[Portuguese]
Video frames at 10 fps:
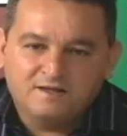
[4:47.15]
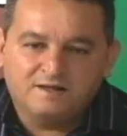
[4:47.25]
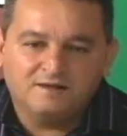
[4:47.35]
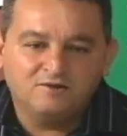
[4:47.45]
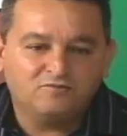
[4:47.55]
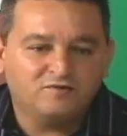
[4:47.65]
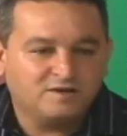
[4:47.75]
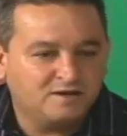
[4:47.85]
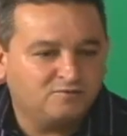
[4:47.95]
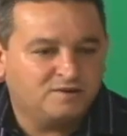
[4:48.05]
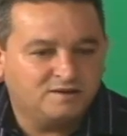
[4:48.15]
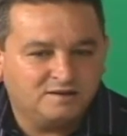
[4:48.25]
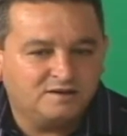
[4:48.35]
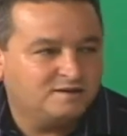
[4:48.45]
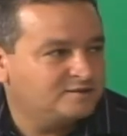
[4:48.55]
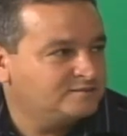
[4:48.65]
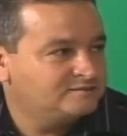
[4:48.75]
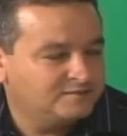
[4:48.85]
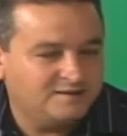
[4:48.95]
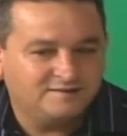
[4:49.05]
aí eu fiquei numa alegria
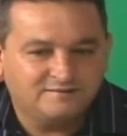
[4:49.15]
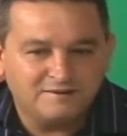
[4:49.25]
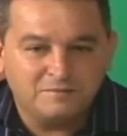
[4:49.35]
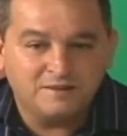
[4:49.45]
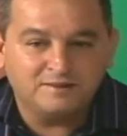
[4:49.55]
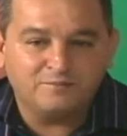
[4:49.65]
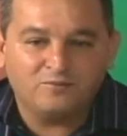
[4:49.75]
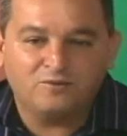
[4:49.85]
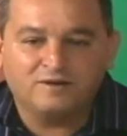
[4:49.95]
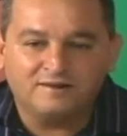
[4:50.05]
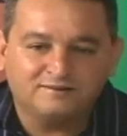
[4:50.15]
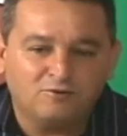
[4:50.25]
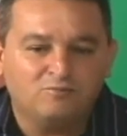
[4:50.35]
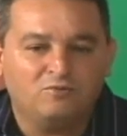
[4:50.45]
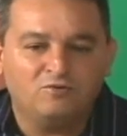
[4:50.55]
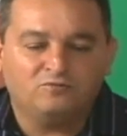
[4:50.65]
né, tremenda, porque é tão bom.